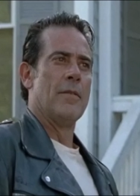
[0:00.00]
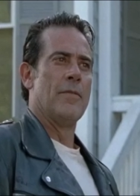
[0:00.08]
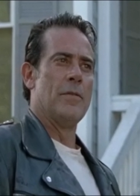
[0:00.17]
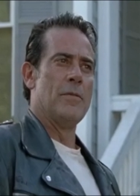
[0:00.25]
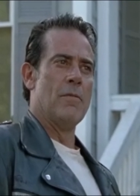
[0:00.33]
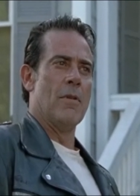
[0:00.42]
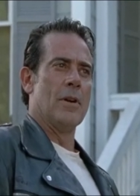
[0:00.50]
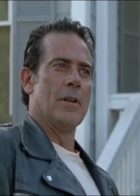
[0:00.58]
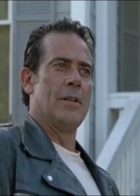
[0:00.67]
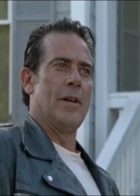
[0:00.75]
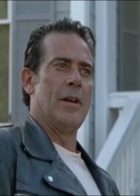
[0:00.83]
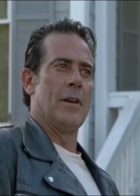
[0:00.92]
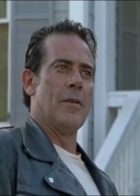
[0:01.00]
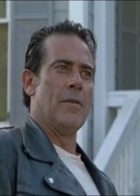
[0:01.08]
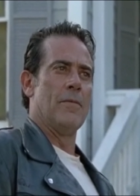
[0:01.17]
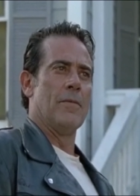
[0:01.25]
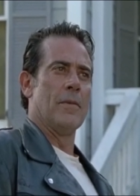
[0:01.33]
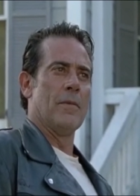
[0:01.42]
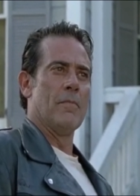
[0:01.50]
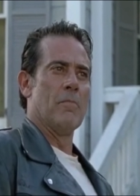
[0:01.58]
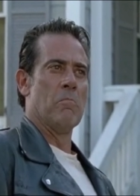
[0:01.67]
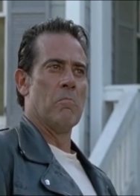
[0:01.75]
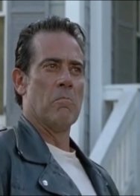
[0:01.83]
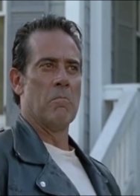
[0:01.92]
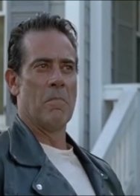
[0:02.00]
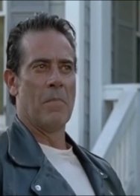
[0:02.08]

se vuoi prendere il controllo,